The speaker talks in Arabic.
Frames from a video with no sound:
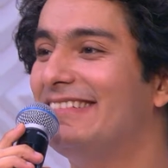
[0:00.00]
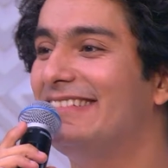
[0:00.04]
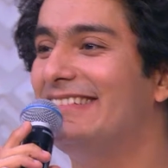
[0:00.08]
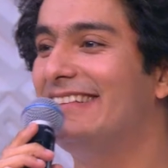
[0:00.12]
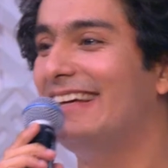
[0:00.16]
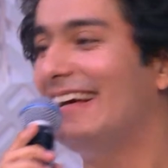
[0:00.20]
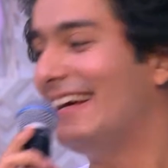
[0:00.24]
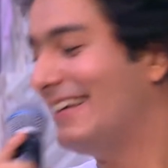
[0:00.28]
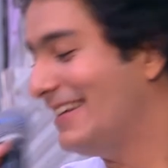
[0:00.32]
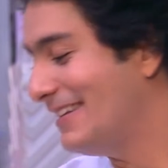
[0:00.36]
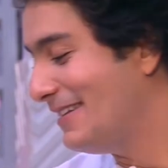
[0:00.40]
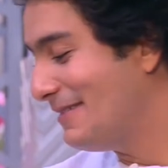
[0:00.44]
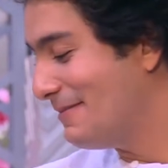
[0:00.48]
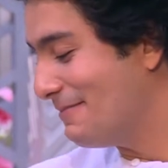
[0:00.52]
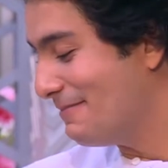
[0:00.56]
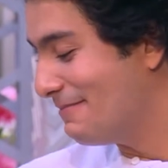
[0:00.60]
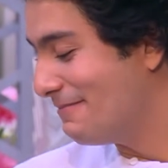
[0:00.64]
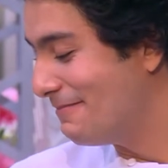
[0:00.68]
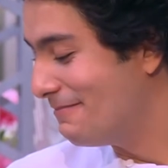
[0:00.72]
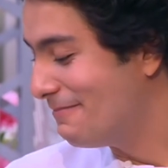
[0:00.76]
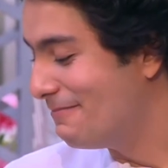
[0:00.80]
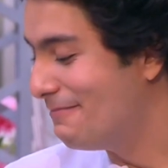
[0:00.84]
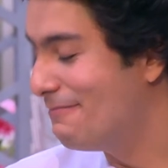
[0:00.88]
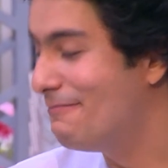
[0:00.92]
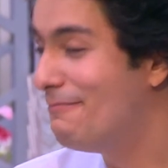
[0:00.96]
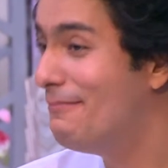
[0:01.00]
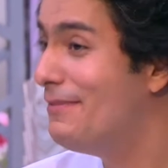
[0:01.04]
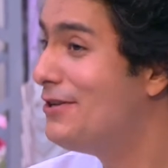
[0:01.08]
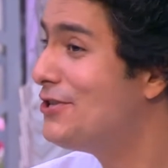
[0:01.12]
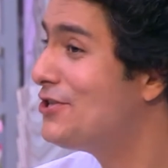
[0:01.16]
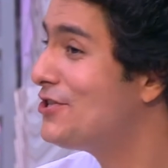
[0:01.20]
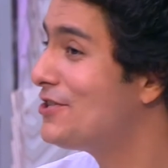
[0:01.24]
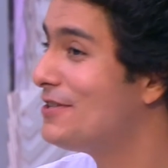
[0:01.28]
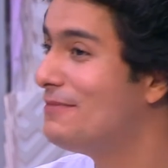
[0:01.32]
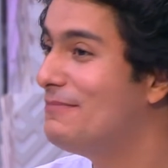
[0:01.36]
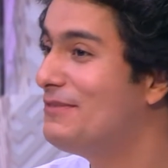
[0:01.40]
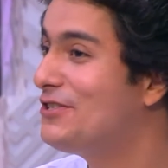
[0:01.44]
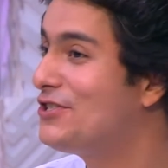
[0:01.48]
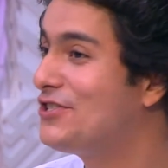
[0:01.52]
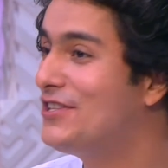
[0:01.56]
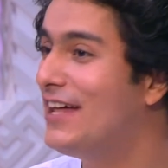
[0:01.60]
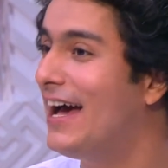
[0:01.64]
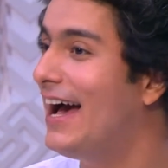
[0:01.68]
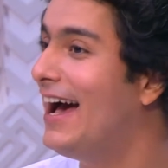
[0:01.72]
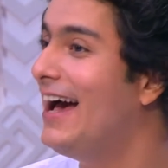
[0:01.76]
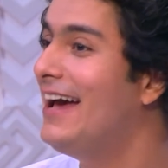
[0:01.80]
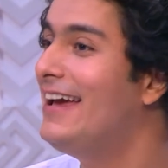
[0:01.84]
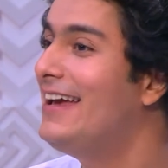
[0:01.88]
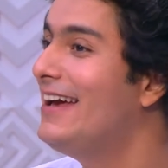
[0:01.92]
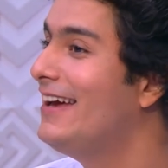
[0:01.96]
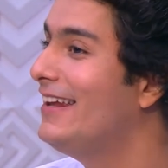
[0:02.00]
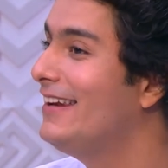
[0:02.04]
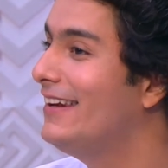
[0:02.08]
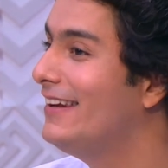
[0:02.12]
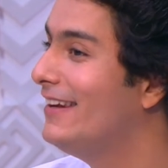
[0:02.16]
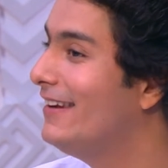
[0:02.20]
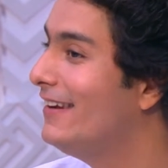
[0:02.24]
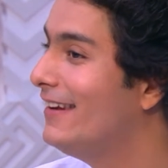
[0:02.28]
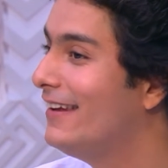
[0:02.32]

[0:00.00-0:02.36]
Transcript: يعني مش مش دعايه